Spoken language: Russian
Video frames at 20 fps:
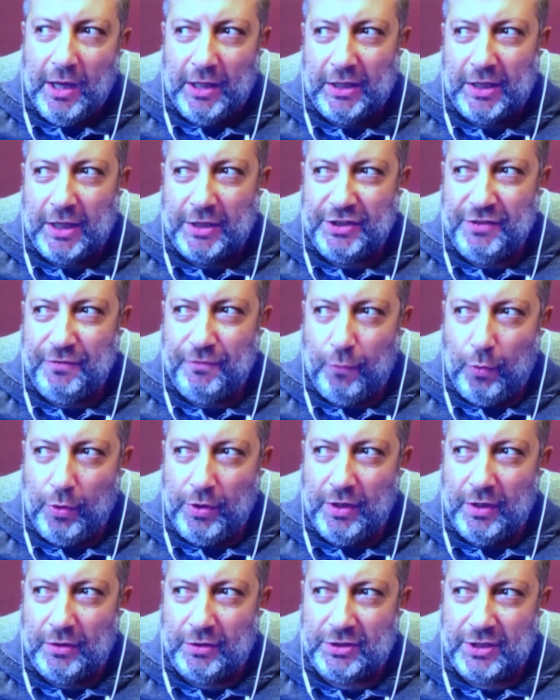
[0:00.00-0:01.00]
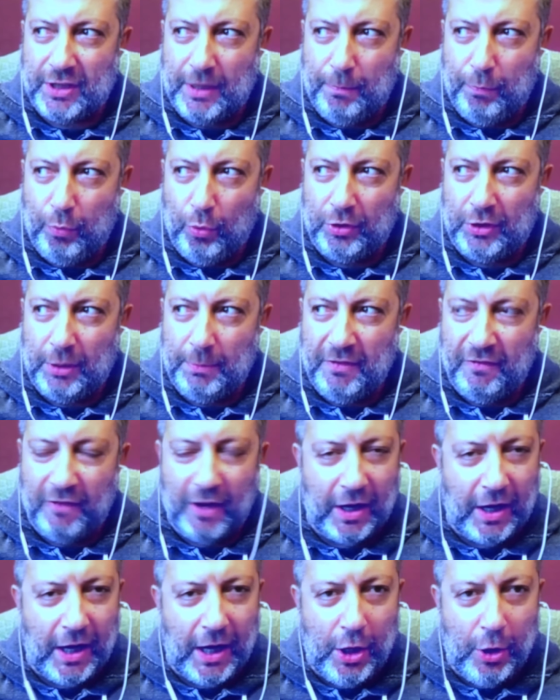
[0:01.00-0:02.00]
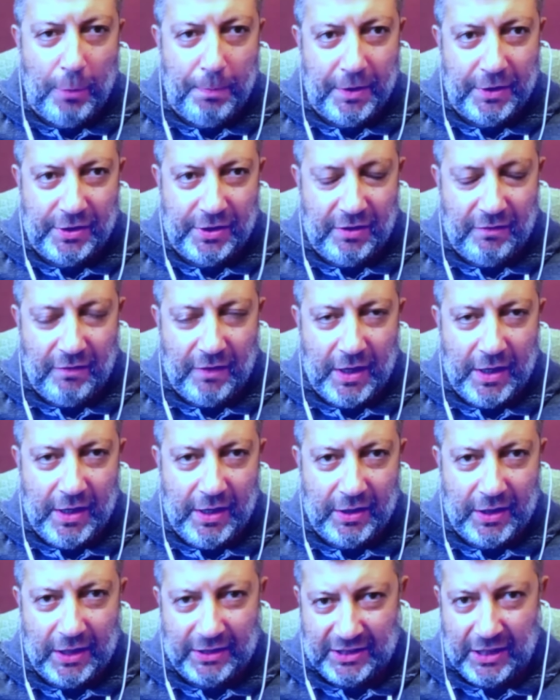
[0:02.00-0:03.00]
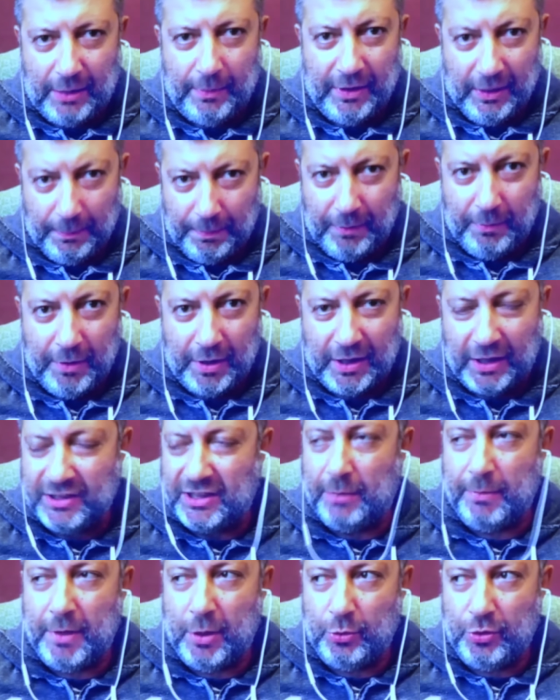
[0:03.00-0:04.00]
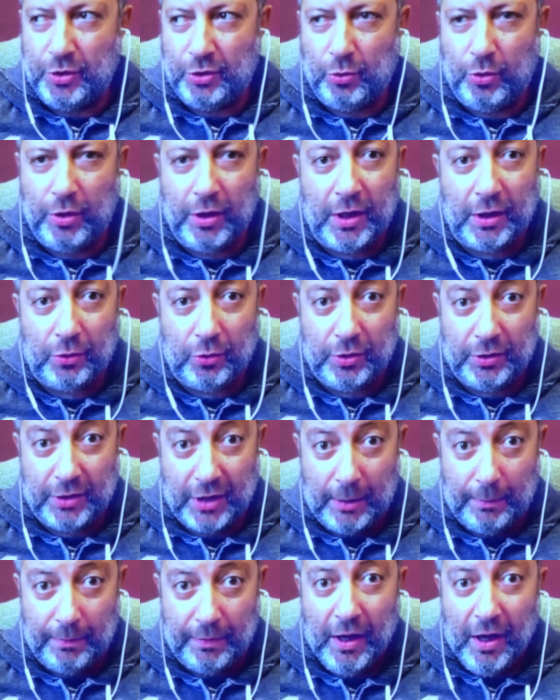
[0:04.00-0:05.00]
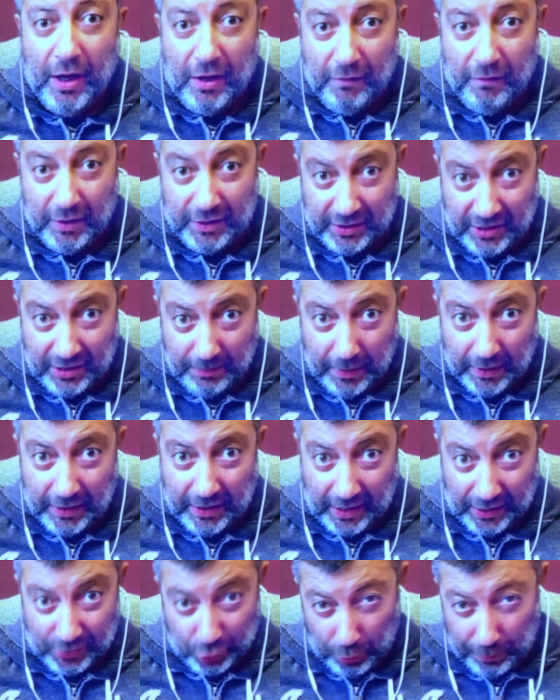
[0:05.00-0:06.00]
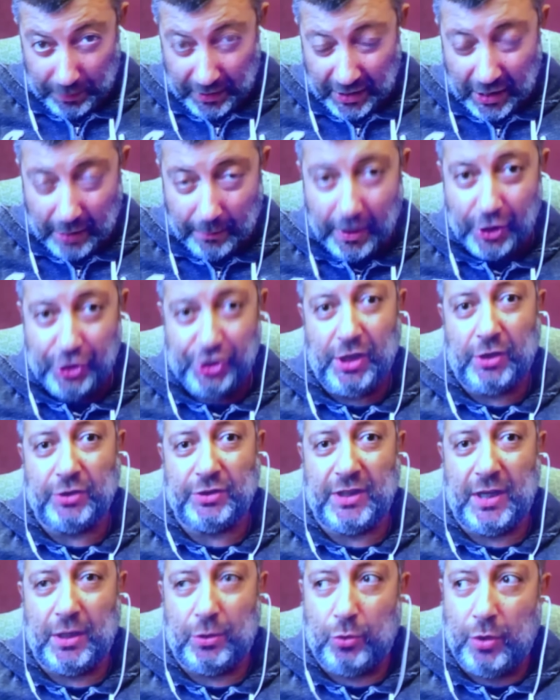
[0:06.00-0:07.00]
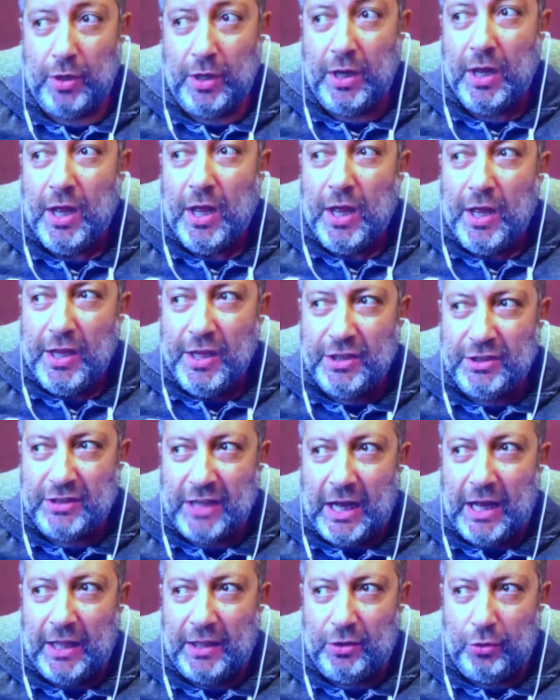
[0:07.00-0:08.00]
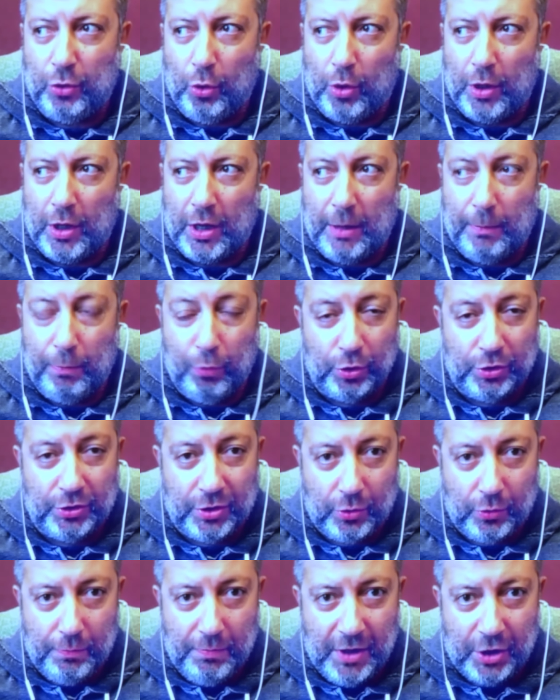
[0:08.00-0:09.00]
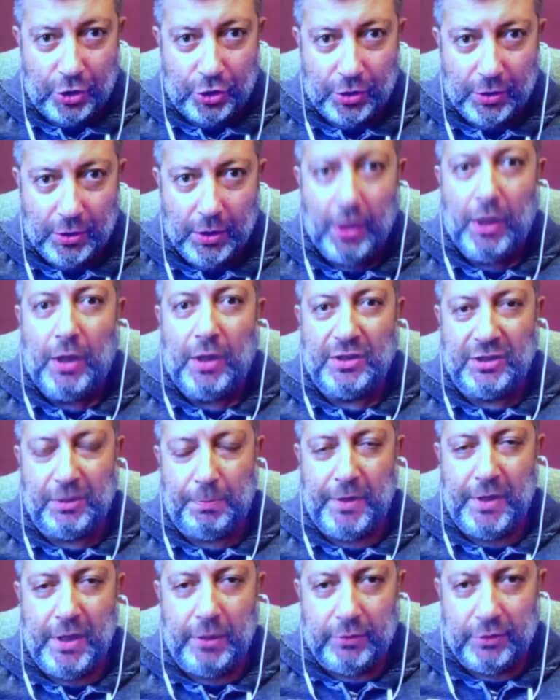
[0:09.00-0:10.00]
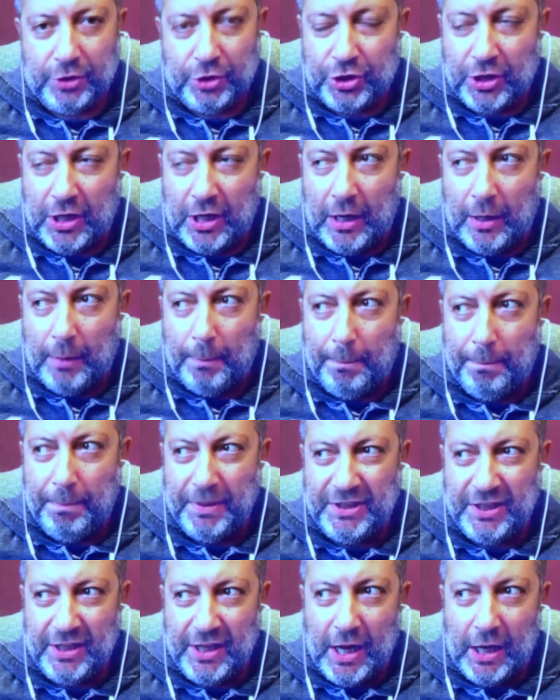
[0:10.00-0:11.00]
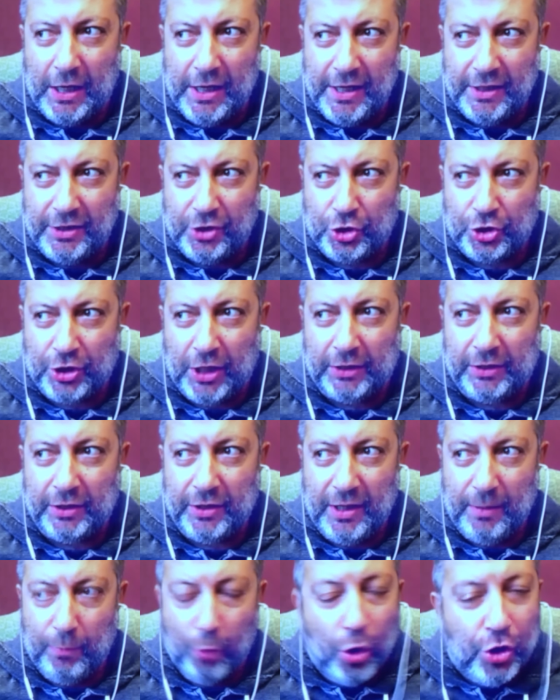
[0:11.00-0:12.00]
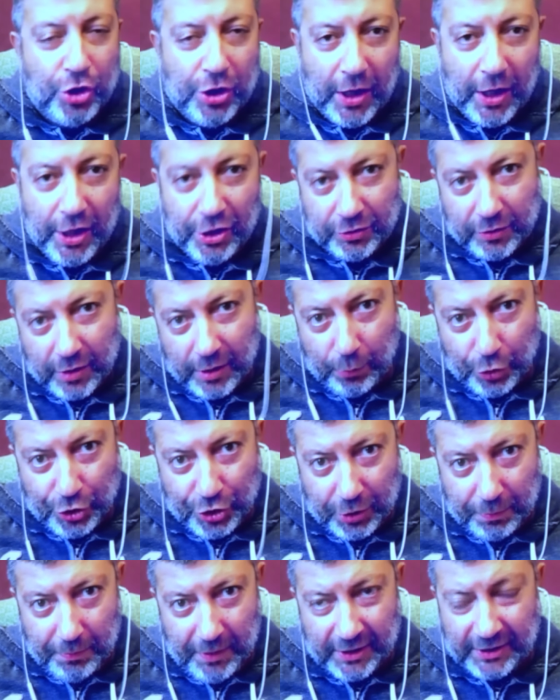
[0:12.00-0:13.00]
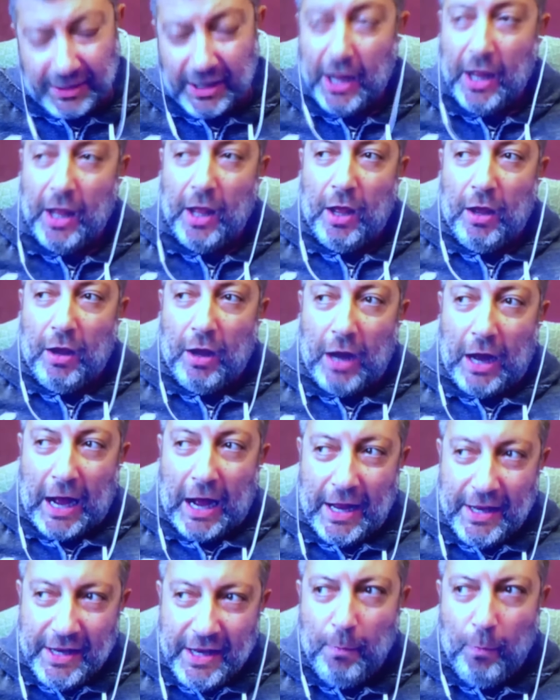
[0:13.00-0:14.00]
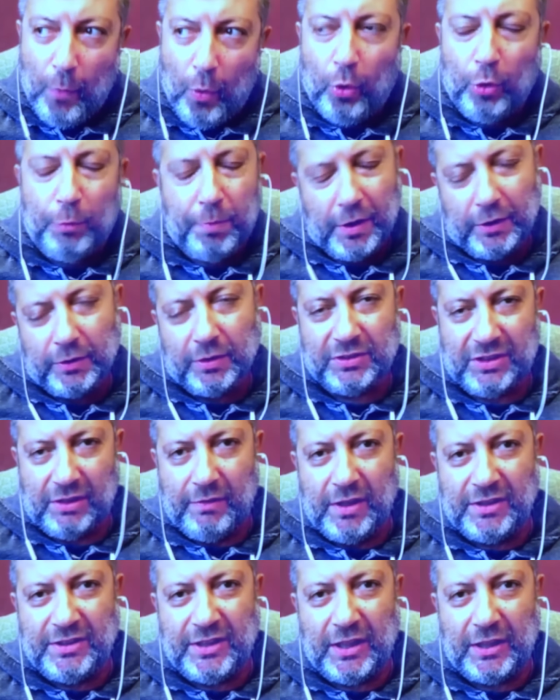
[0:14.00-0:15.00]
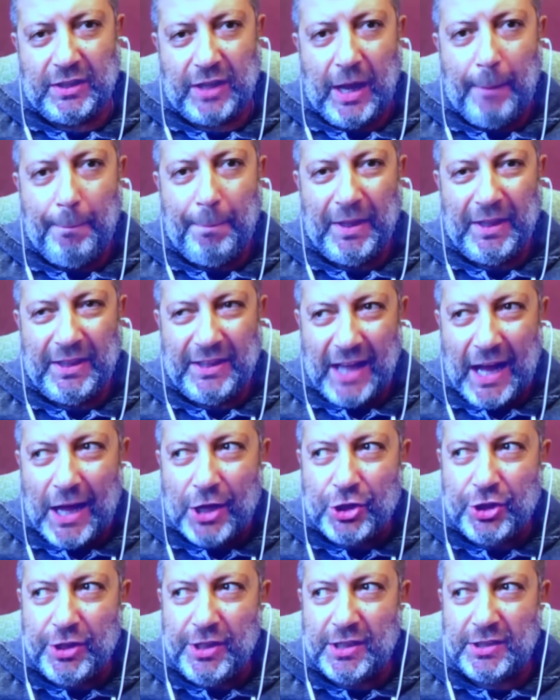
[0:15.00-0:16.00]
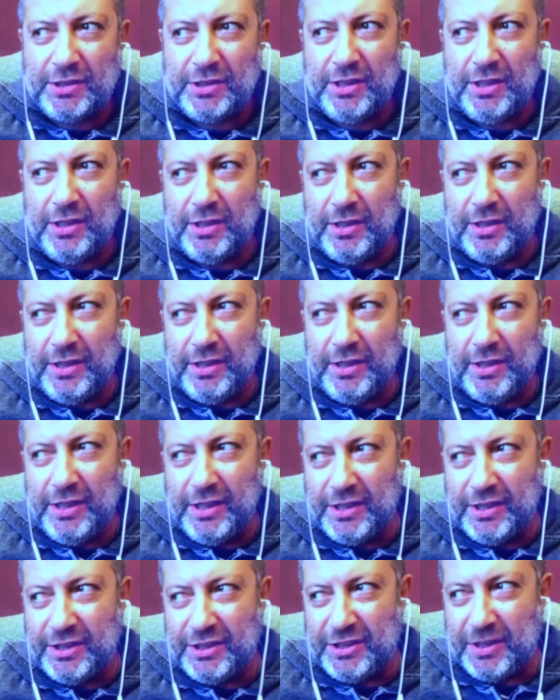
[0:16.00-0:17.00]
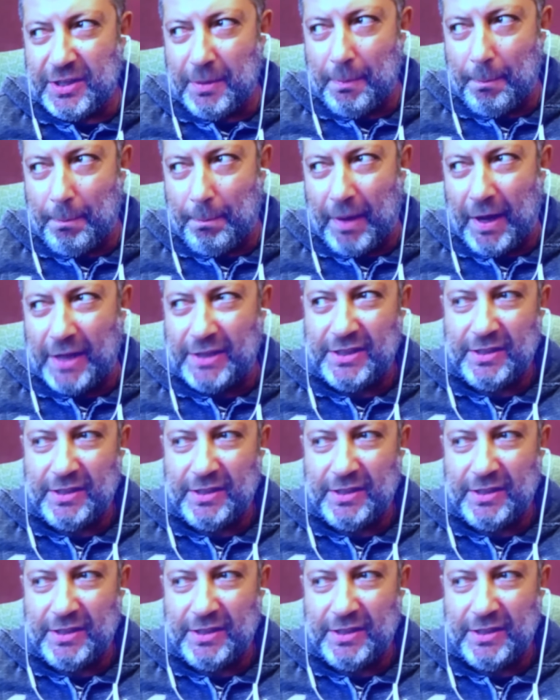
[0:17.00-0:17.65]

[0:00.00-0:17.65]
И так как сегодня с работами в Ohio и Пенсильвании, та самая, например, та самая аудитория, к которой Трамп в этих дебатах особенно обращался, которая из-за оттока работ за рубеж, за пределы США, потеряли эти штаты наибольшее количество рабочих мест, они могут проголосовать за Трампа, даже если их симпатии